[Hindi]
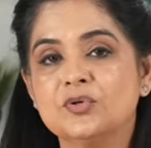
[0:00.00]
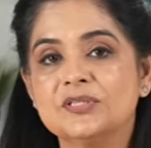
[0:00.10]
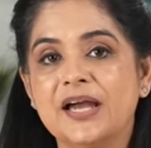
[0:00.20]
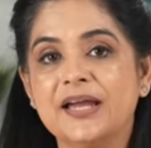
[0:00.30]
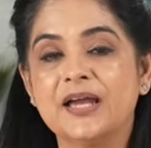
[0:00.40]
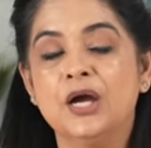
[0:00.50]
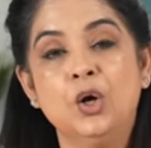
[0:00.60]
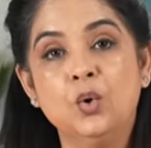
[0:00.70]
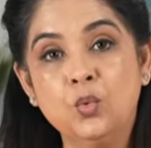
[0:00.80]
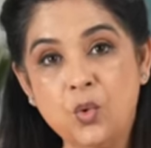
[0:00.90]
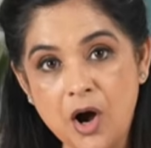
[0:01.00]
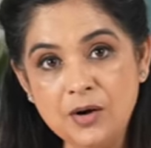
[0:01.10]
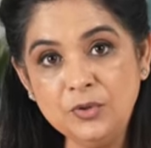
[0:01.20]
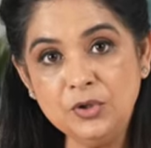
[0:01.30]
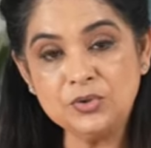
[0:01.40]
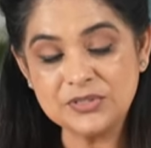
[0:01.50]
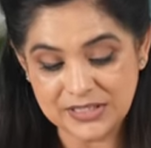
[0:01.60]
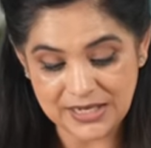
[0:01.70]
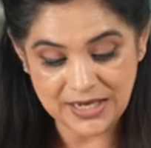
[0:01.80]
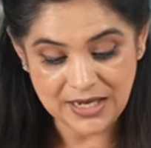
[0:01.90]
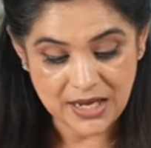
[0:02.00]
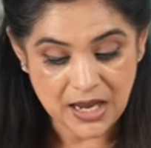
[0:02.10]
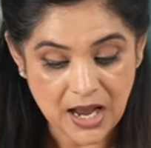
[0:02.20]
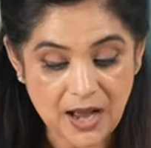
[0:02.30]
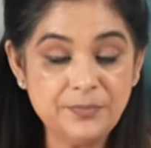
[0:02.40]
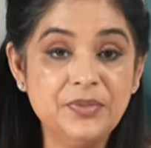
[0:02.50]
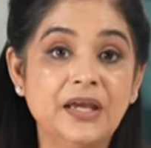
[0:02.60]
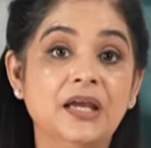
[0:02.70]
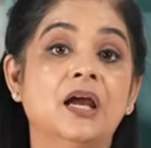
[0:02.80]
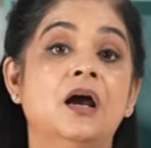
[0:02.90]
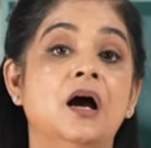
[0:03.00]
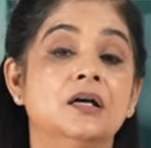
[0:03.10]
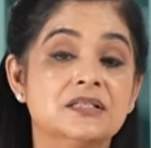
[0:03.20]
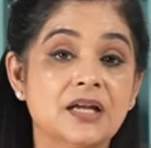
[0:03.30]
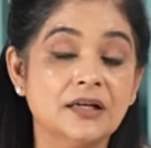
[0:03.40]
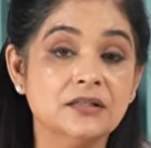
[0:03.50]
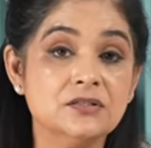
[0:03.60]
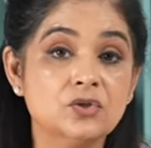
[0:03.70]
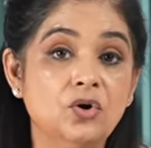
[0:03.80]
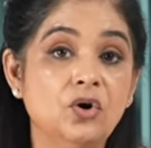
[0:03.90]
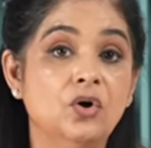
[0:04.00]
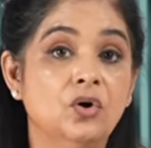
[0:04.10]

हो जाए वार्म डो से अपने स्टार्टर्स को